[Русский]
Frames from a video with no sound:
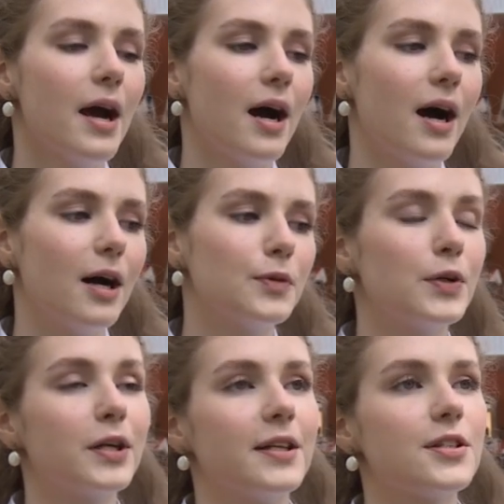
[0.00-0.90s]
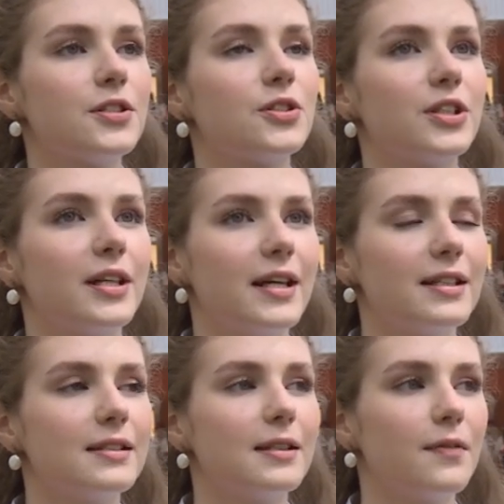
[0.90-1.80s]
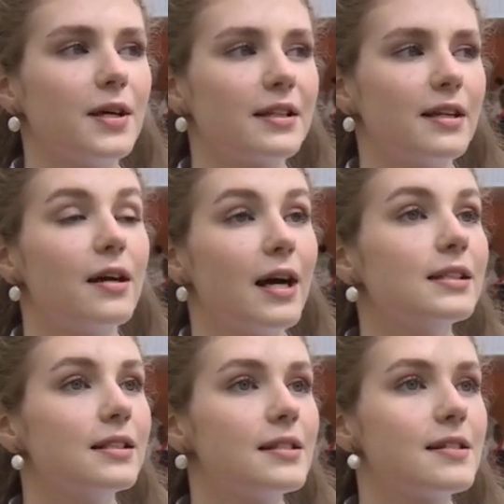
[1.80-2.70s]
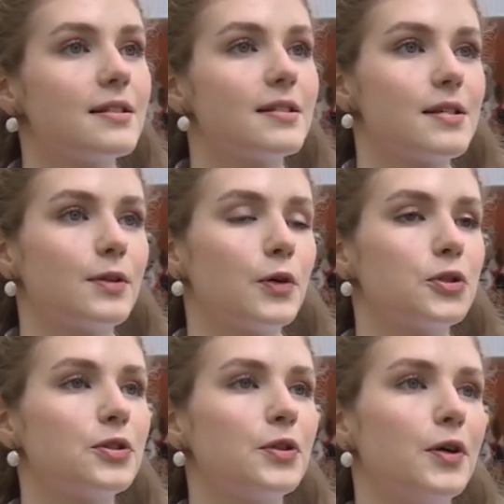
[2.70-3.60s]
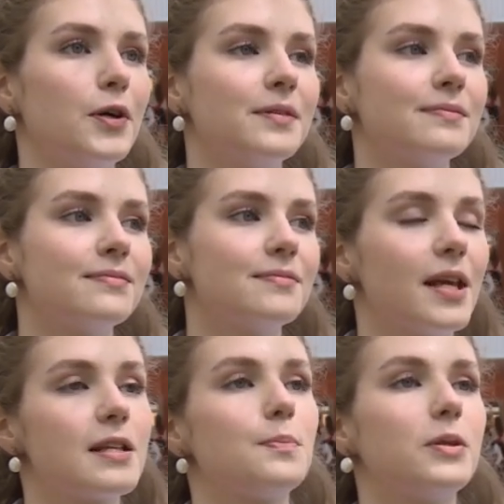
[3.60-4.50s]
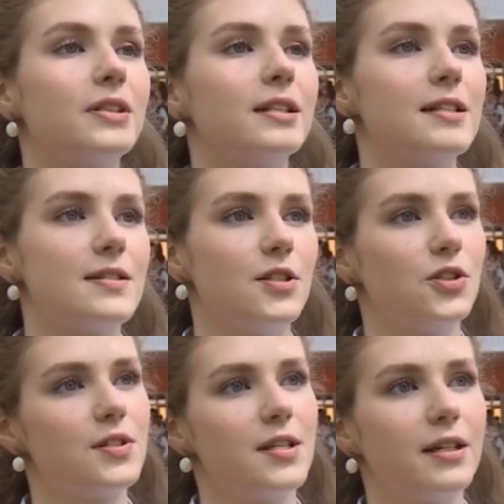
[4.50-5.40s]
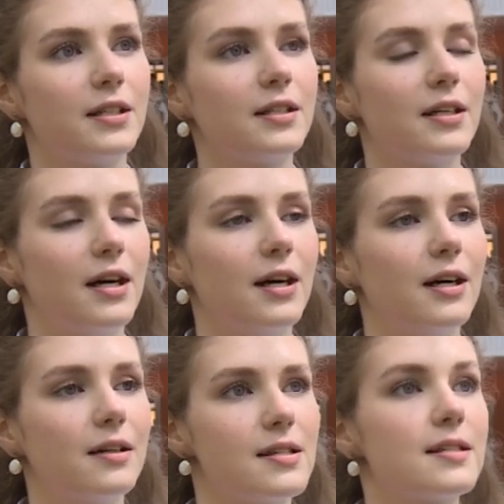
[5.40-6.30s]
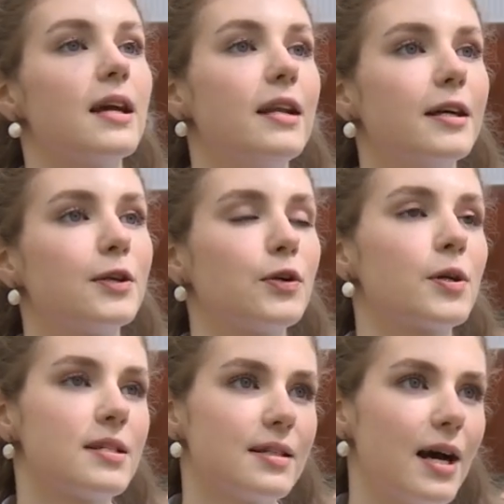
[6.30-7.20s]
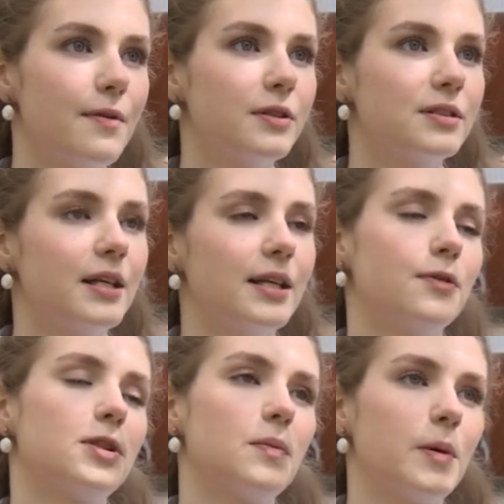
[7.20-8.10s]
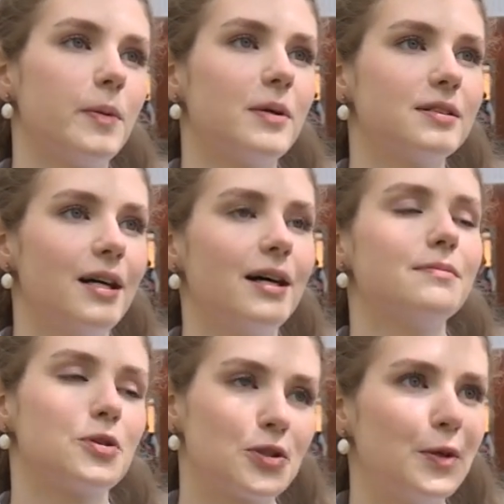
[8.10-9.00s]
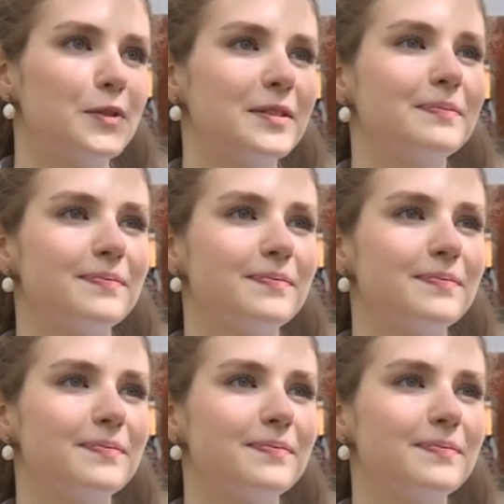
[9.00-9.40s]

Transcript: А, ну и, конечно же, это, наверное, радость за то, что я смогла достичь тех а, целей, которые ставила, и в этом мне помогла школа.